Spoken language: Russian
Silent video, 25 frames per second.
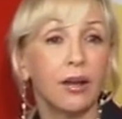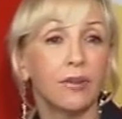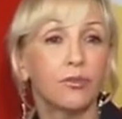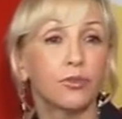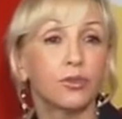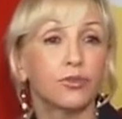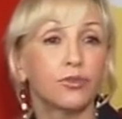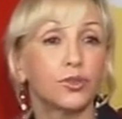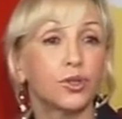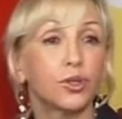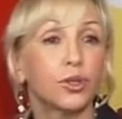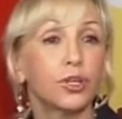
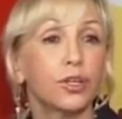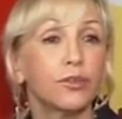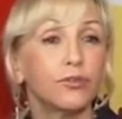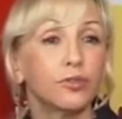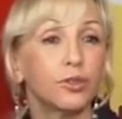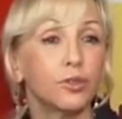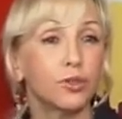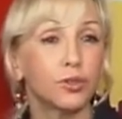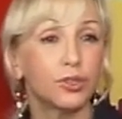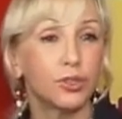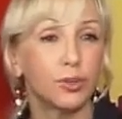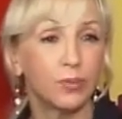Вот все
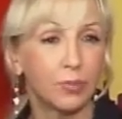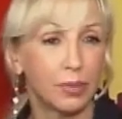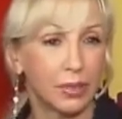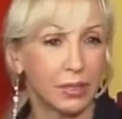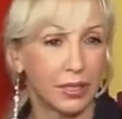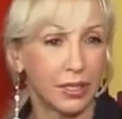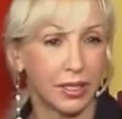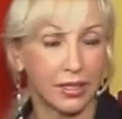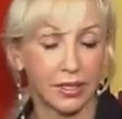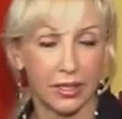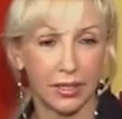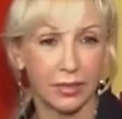равно
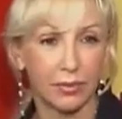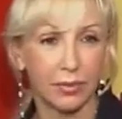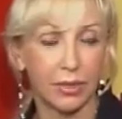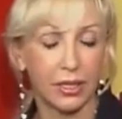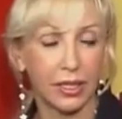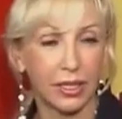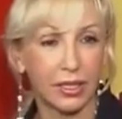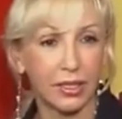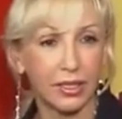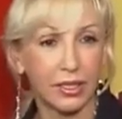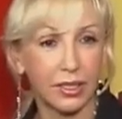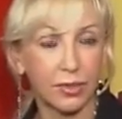непонятен
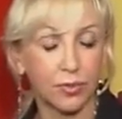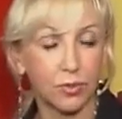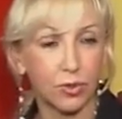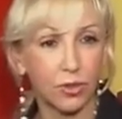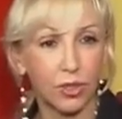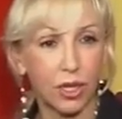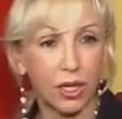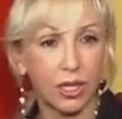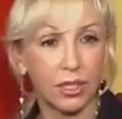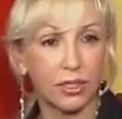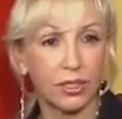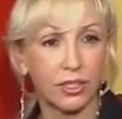механизм,
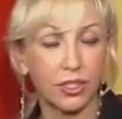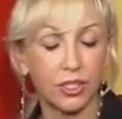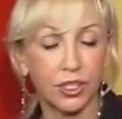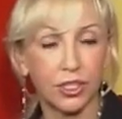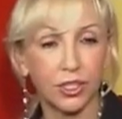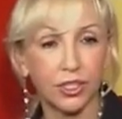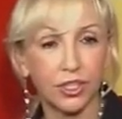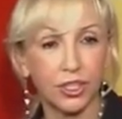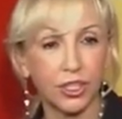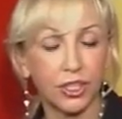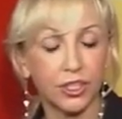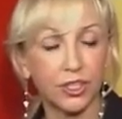но как это
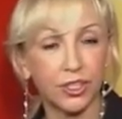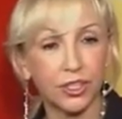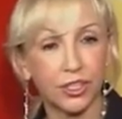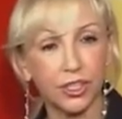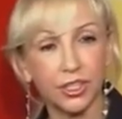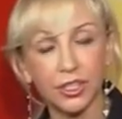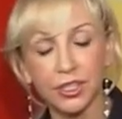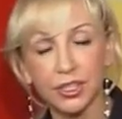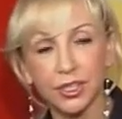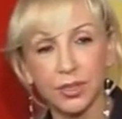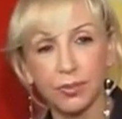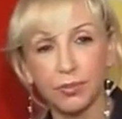человек жил,
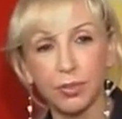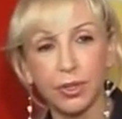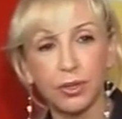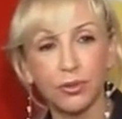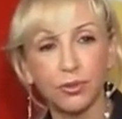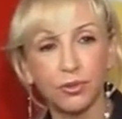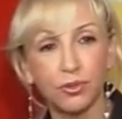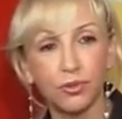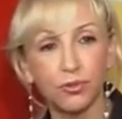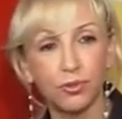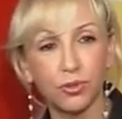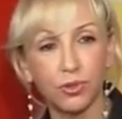жил себе,
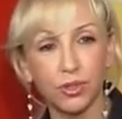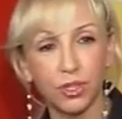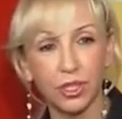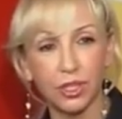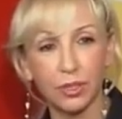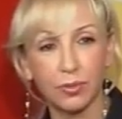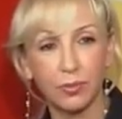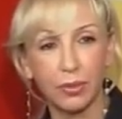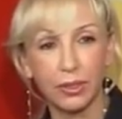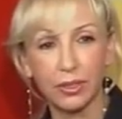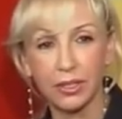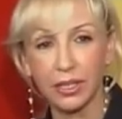у него не
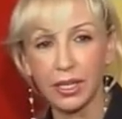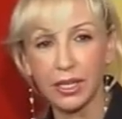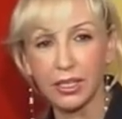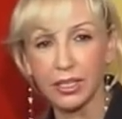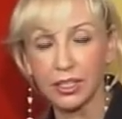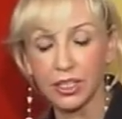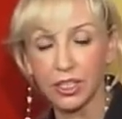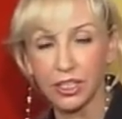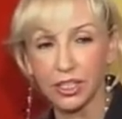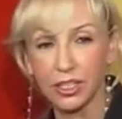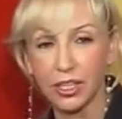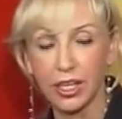
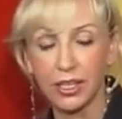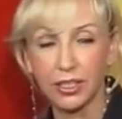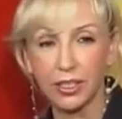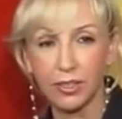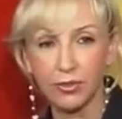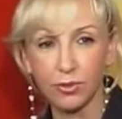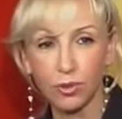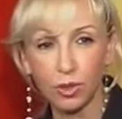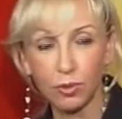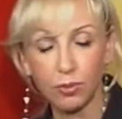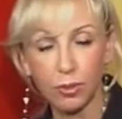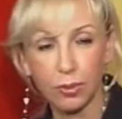исполнялись
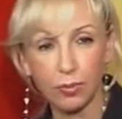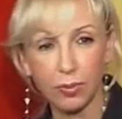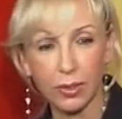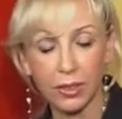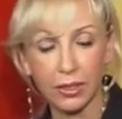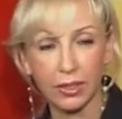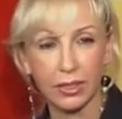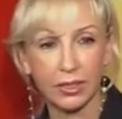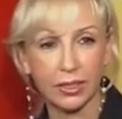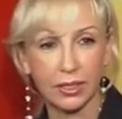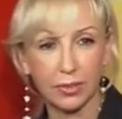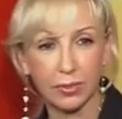желания. Вдруг
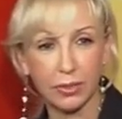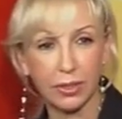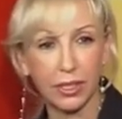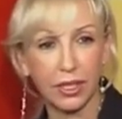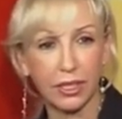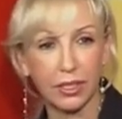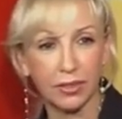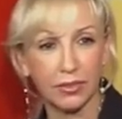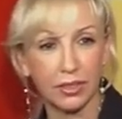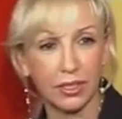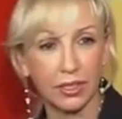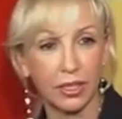попал на
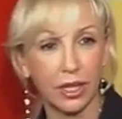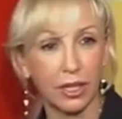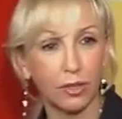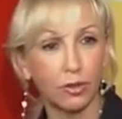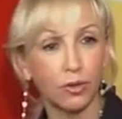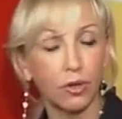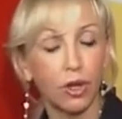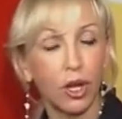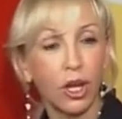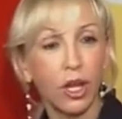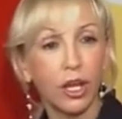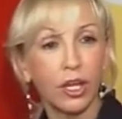семинар к
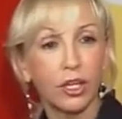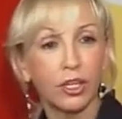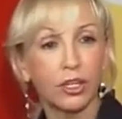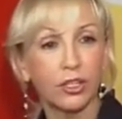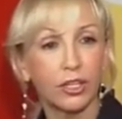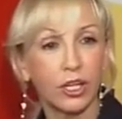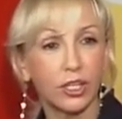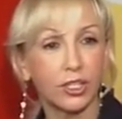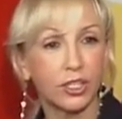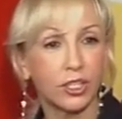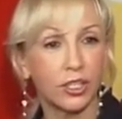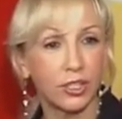Виктану и
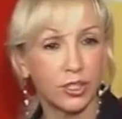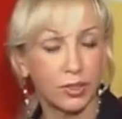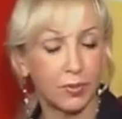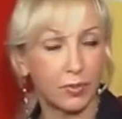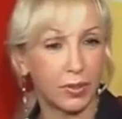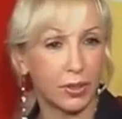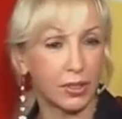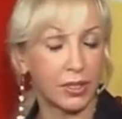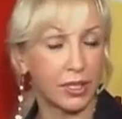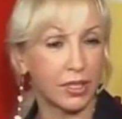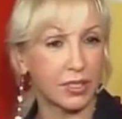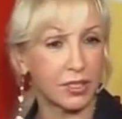начали
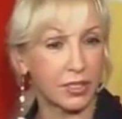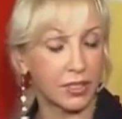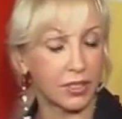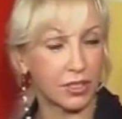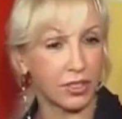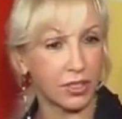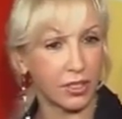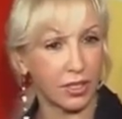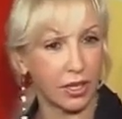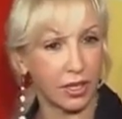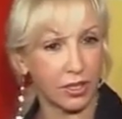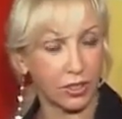исполняться
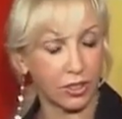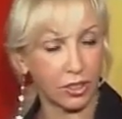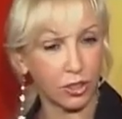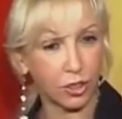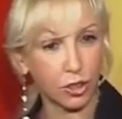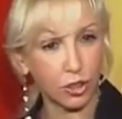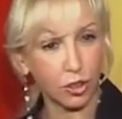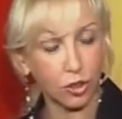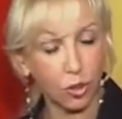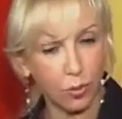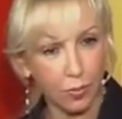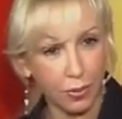желания.
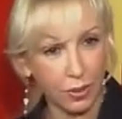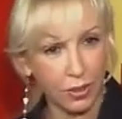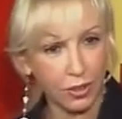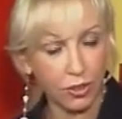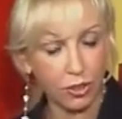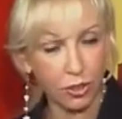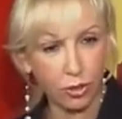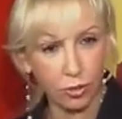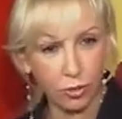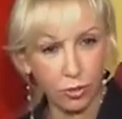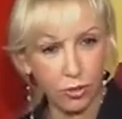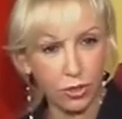Что
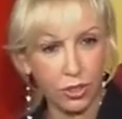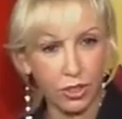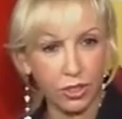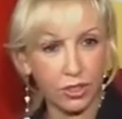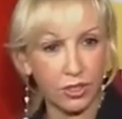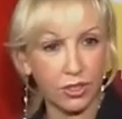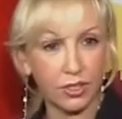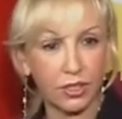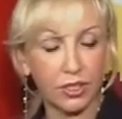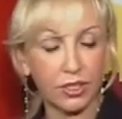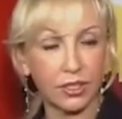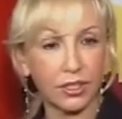произошло за
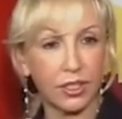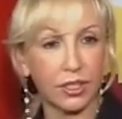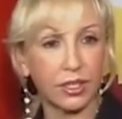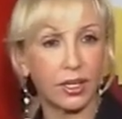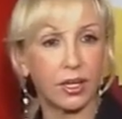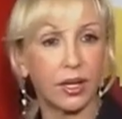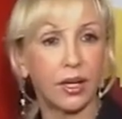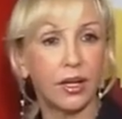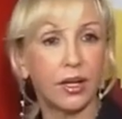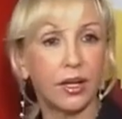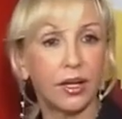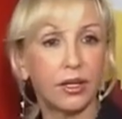эти
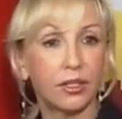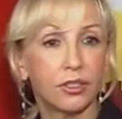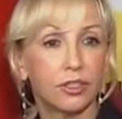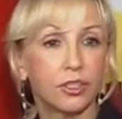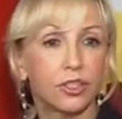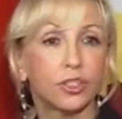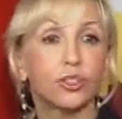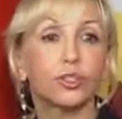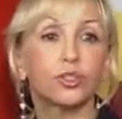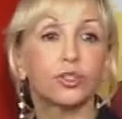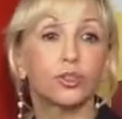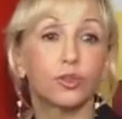несколько
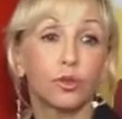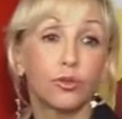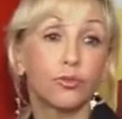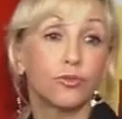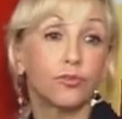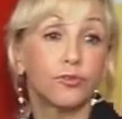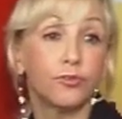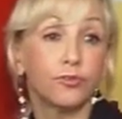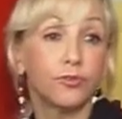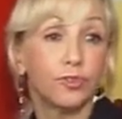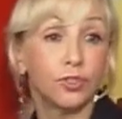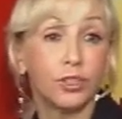
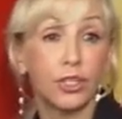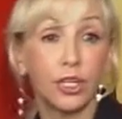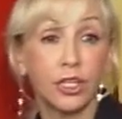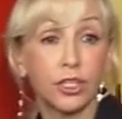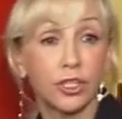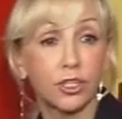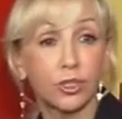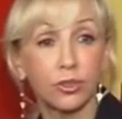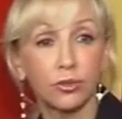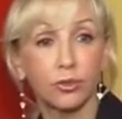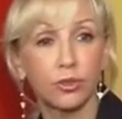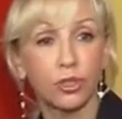часов, ведь
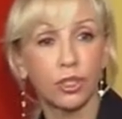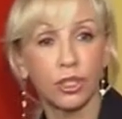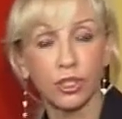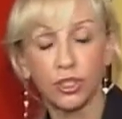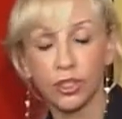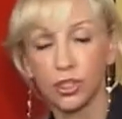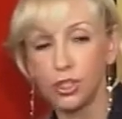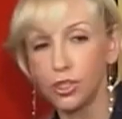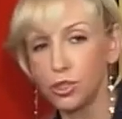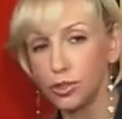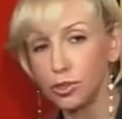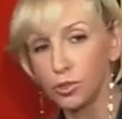даже тут
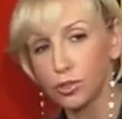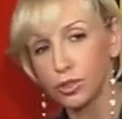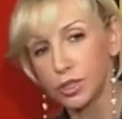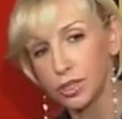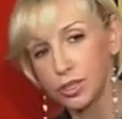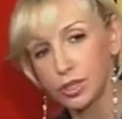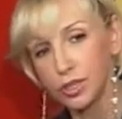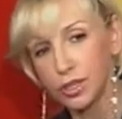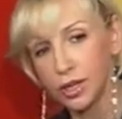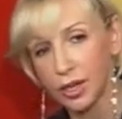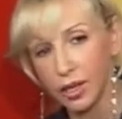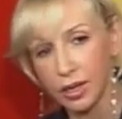речь не идет
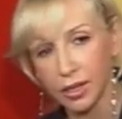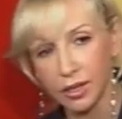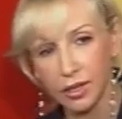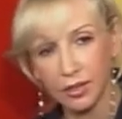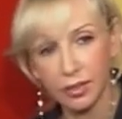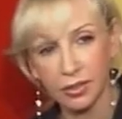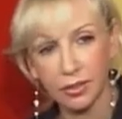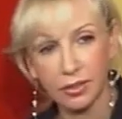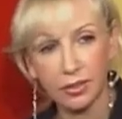о днях.